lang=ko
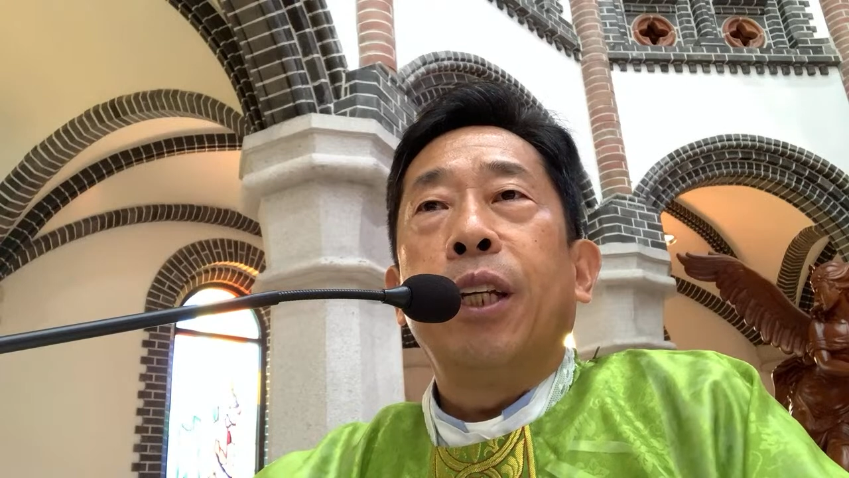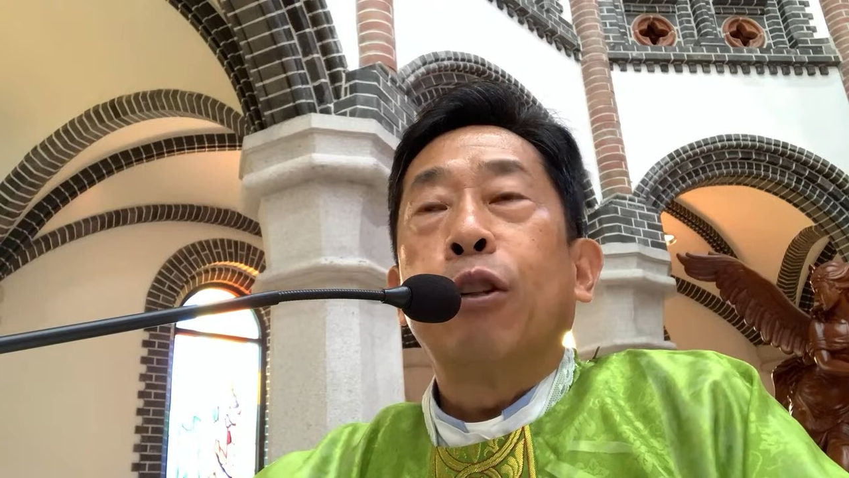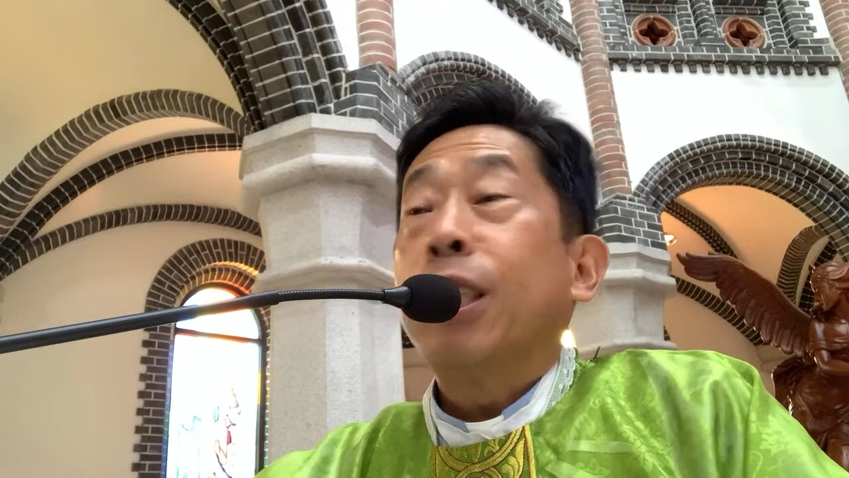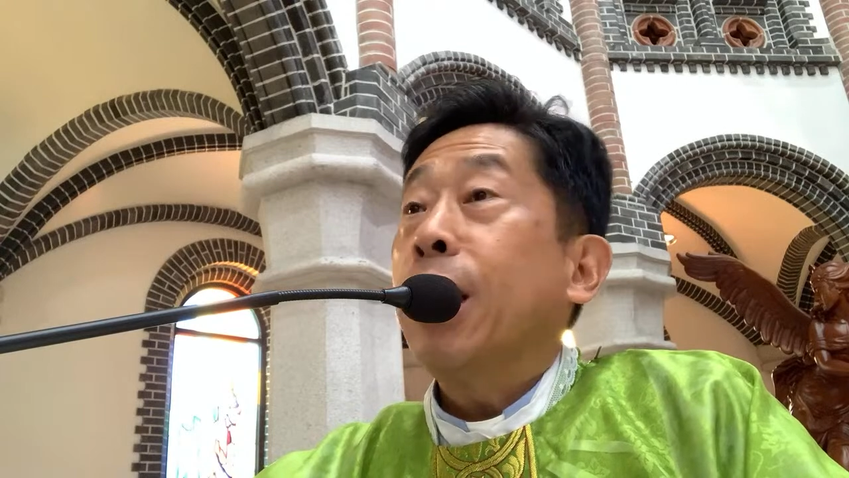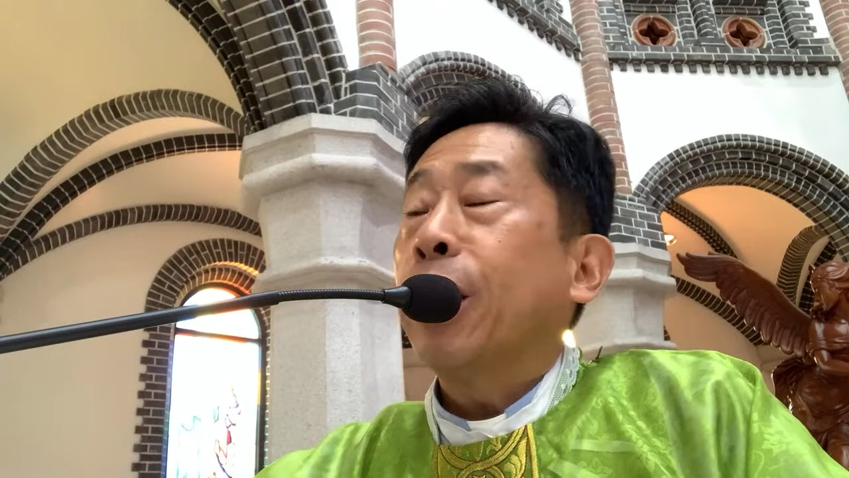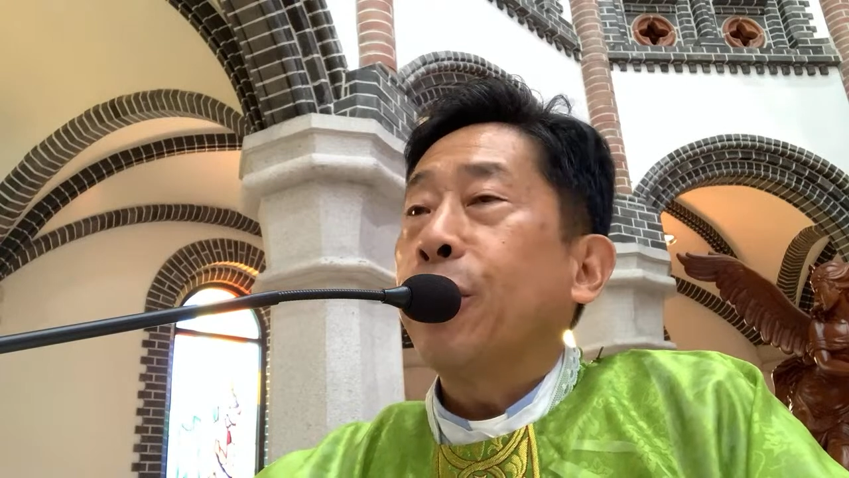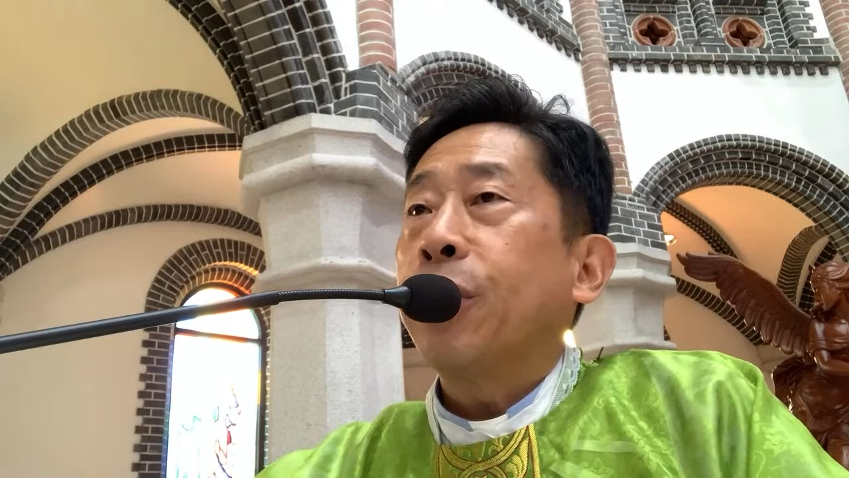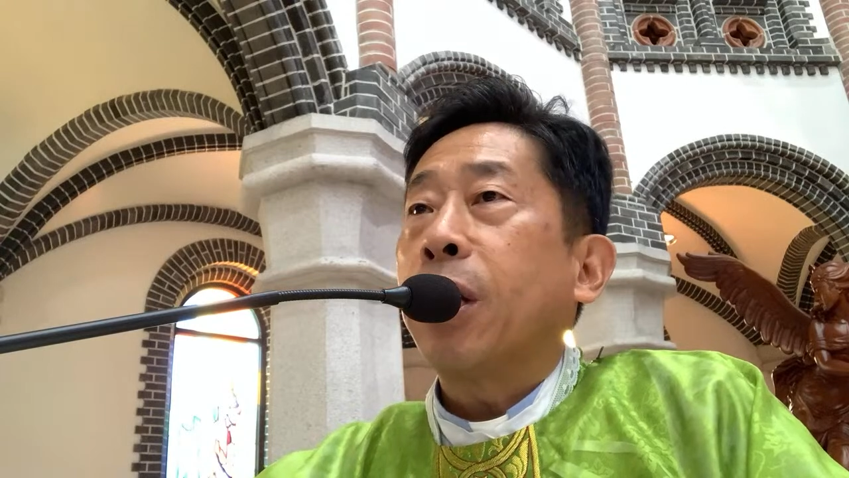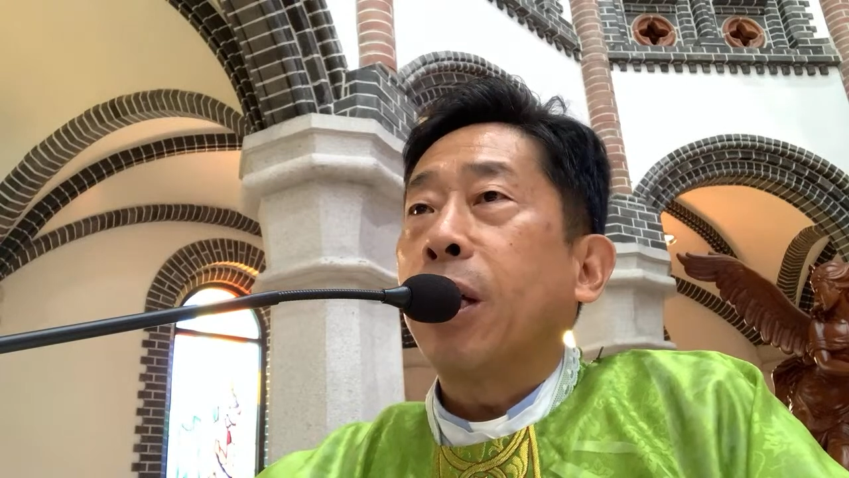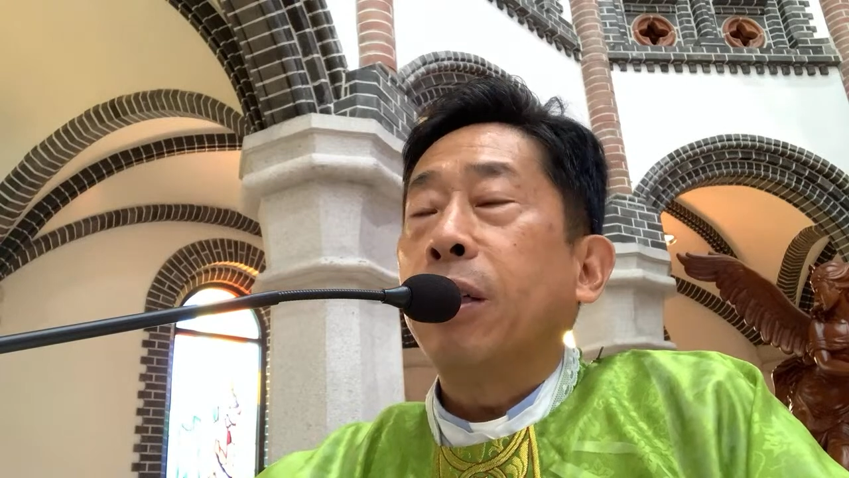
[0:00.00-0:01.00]
신학에서
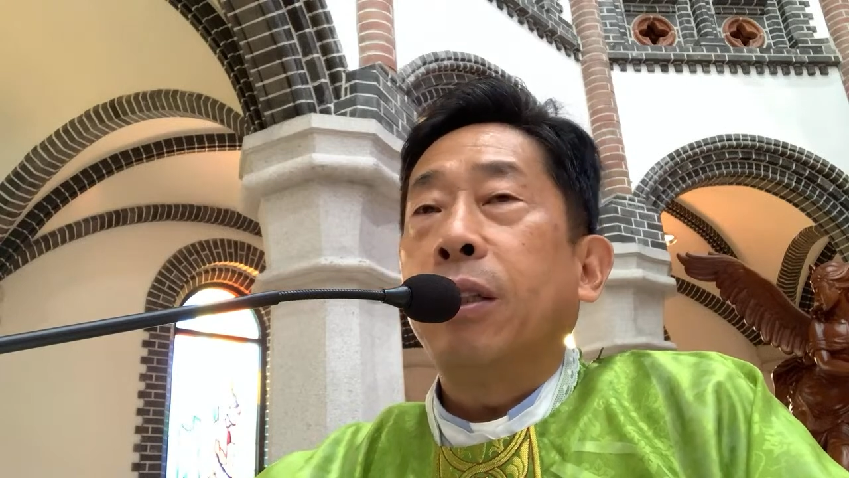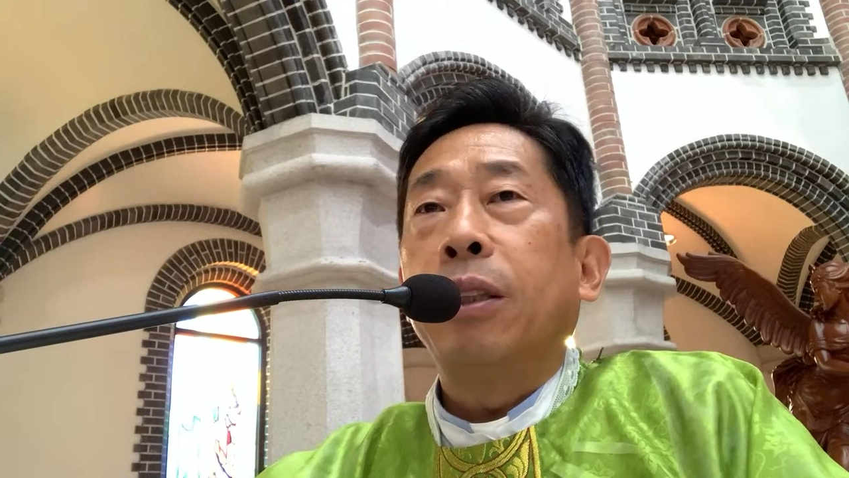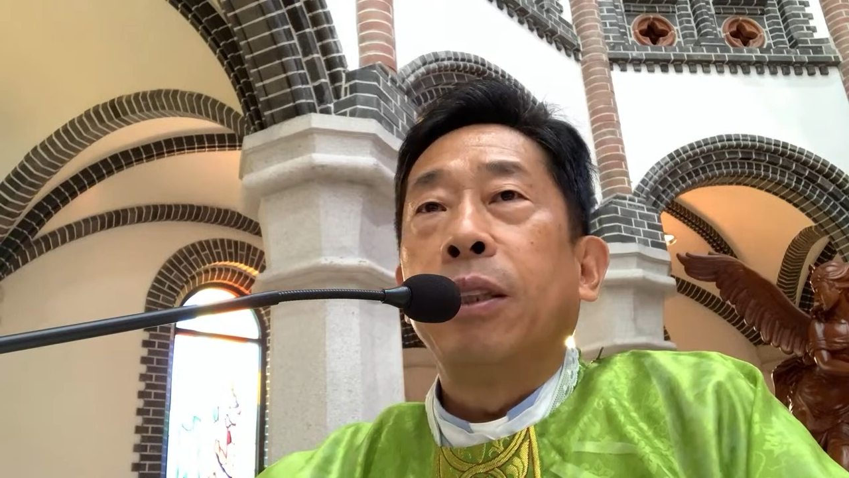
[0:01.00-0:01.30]
사랑은